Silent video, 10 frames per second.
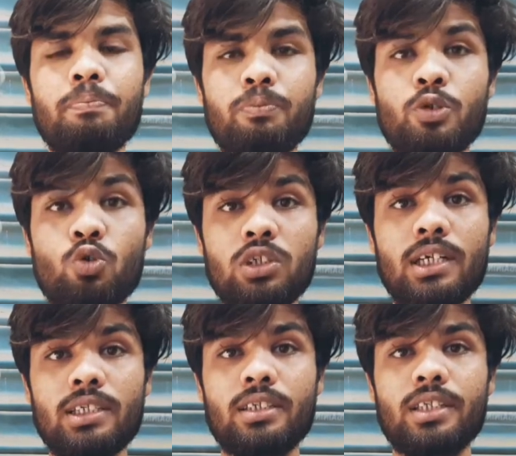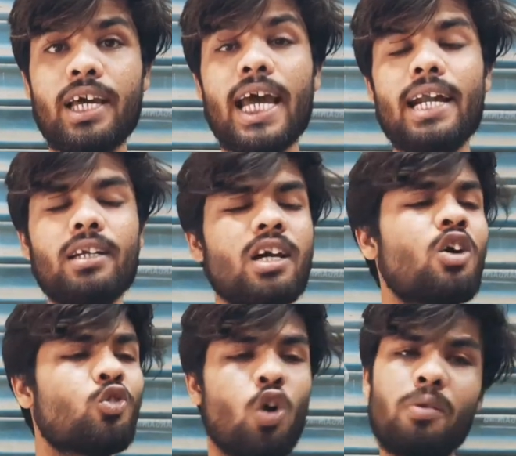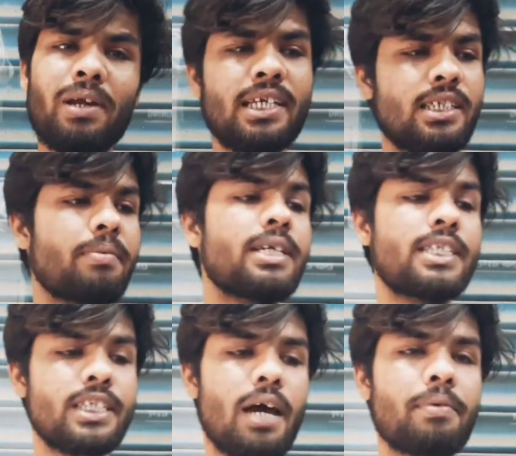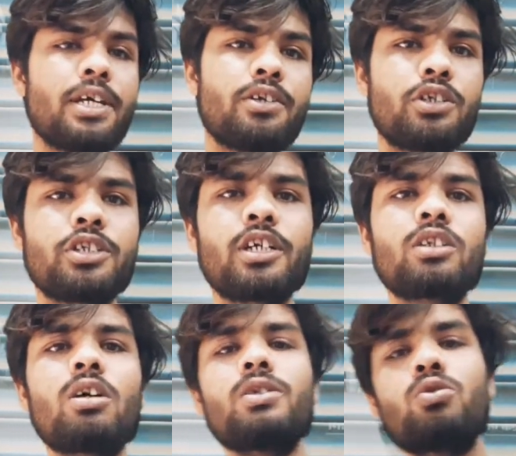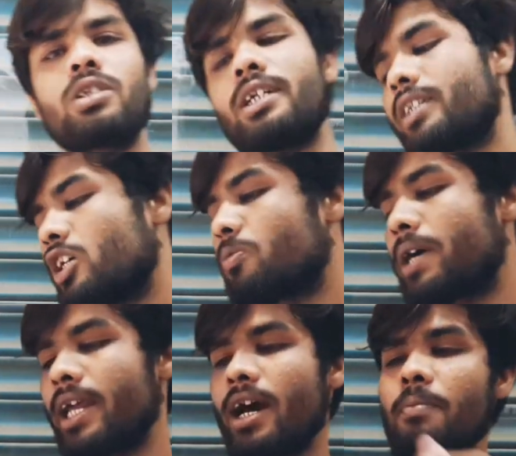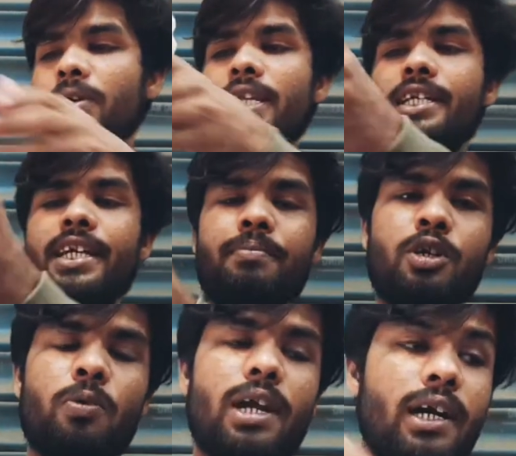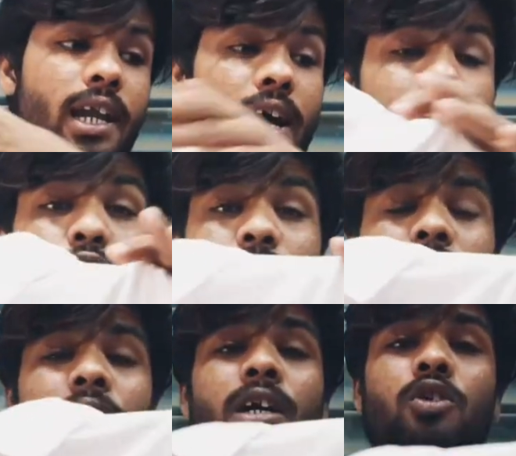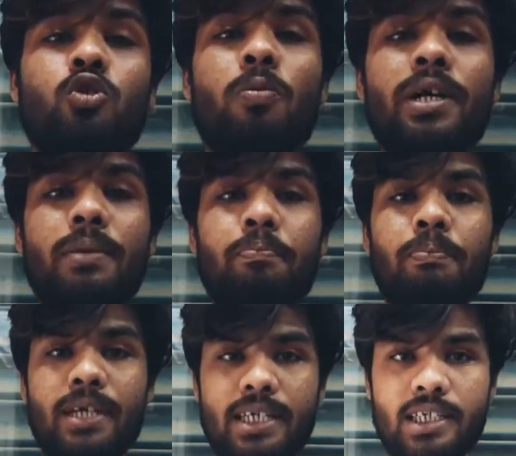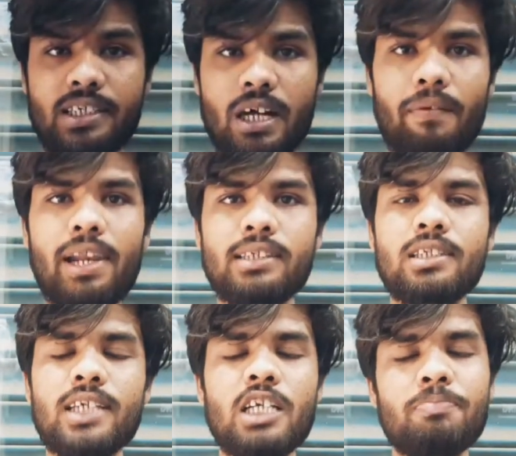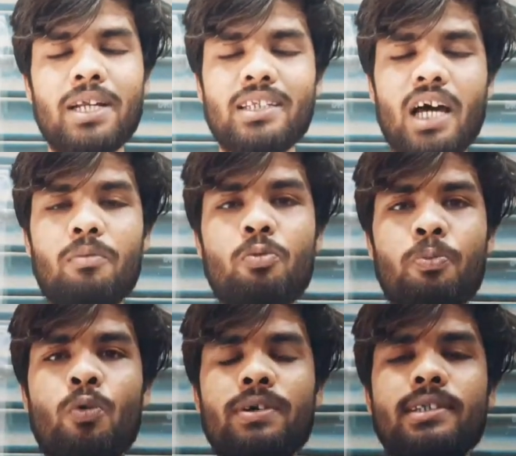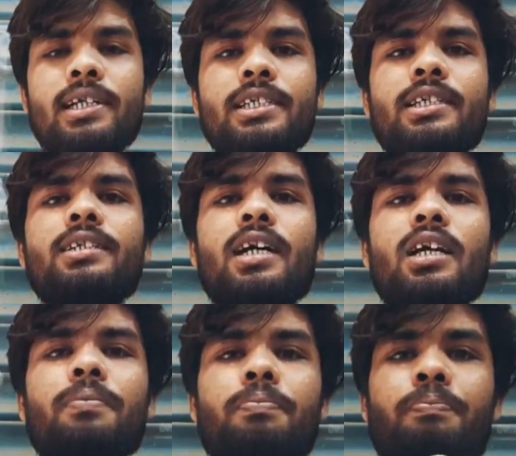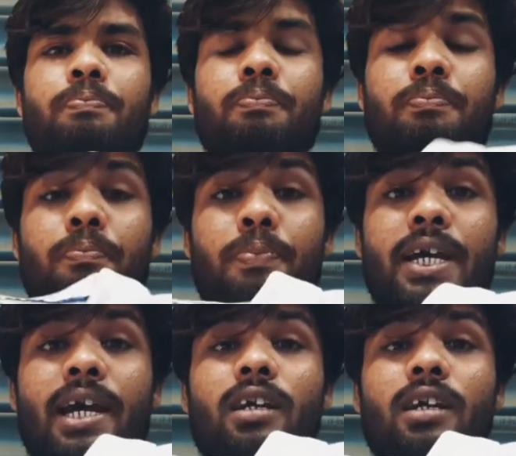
यूज़ कर सकते हैं एंड नॉर्मली सभी इसी टाइप की टी शर्ट्स का यूज़ करते हैं तो मैंने आपके लिए ये वीडियो बना के लाया क्योंकि जो भी डबल एक्सल साइज पहनता है वो प्रोफेशनल टी शर्ट ज़्यादा केयर